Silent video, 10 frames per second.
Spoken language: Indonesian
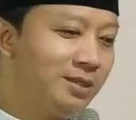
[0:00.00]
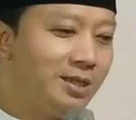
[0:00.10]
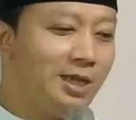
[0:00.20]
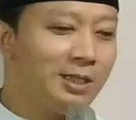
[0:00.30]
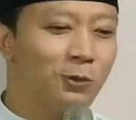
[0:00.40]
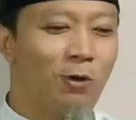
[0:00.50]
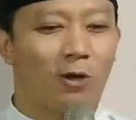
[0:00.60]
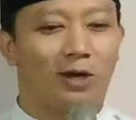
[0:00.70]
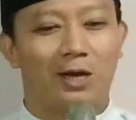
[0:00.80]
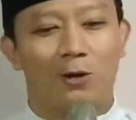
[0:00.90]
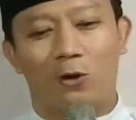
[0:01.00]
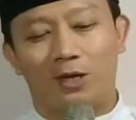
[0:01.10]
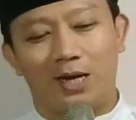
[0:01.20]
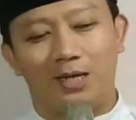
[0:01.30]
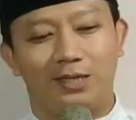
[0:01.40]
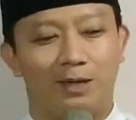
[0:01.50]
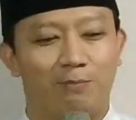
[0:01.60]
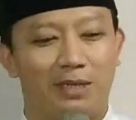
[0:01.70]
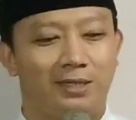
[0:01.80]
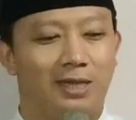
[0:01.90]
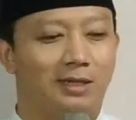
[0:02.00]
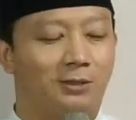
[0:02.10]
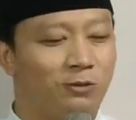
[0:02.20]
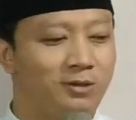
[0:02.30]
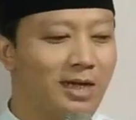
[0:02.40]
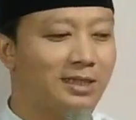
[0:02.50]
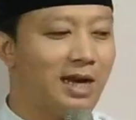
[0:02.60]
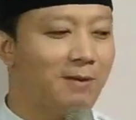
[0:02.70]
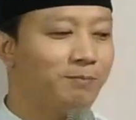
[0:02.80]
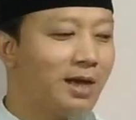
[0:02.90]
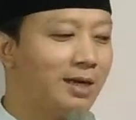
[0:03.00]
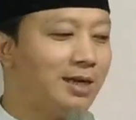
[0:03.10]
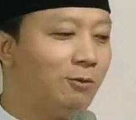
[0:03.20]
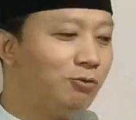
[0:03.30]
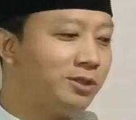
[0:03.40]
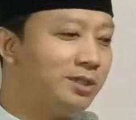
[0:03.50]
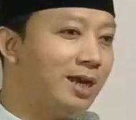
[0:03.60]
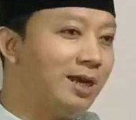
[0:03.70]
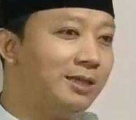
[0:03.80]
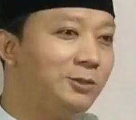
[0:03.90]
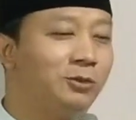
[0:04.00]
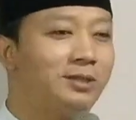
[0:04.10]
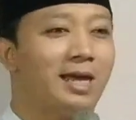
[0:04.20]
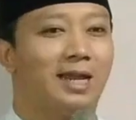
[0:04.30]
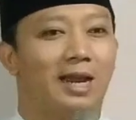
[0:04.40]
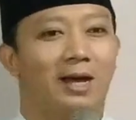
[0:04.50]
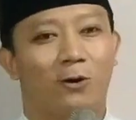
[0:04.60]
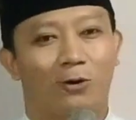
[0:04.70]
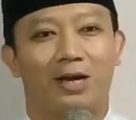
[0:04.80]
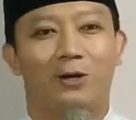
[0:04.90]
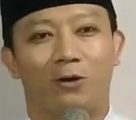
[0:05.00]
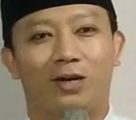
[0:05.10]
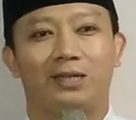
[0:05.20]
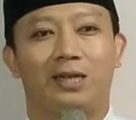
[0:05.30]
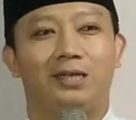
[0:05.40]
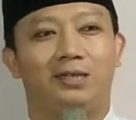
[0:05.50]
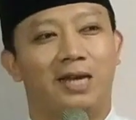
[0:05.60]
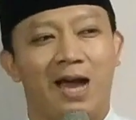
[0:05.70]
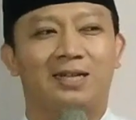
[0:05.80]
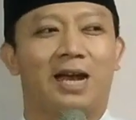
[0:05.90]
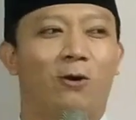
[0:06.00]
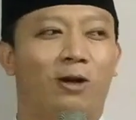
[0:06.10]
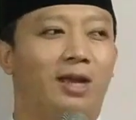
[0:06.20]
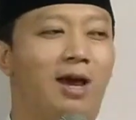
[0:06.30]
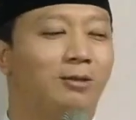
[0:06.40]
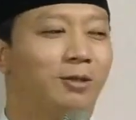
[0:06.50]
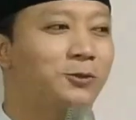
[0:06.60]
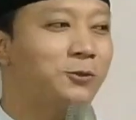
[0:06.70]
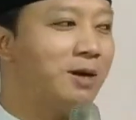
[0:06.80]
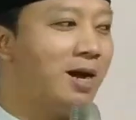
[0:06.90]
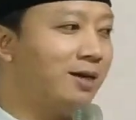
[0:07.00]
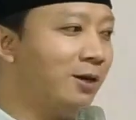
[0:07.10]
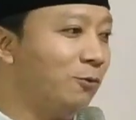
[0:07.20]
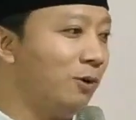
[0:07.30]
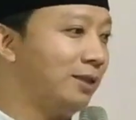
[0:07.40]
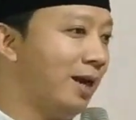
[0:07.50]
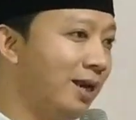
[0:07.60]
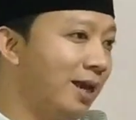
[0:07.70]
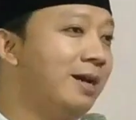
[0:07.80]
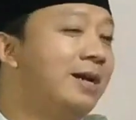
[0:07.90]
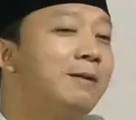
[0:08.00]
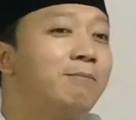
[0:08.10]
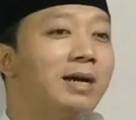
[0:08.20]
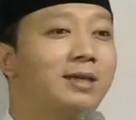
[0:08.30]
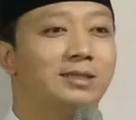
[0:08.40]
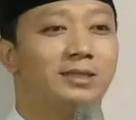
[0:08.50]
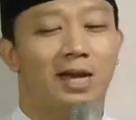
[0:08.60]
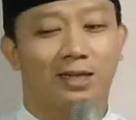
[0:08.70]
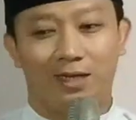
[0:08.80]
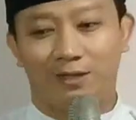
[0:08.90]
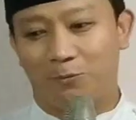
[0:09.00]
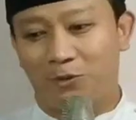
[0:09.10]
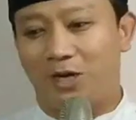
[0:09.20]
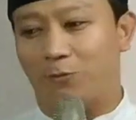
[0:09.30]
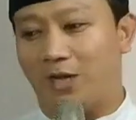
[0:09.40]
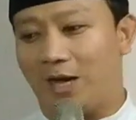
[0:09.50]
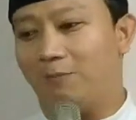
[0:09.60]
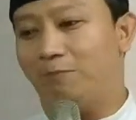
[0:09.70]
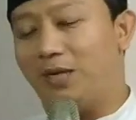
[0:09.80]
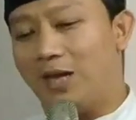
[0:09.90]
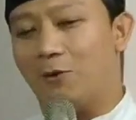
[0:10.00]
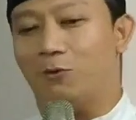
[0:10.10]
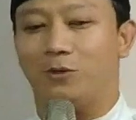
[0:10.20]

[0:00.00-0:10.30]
itu orang-orang yang meninggal dunia dalam keadaan usia lanjut adalah orang-orang yang dijaga oleh Allah Subhanahu wa taala. Maka saya yakin mudah-mudahan beliau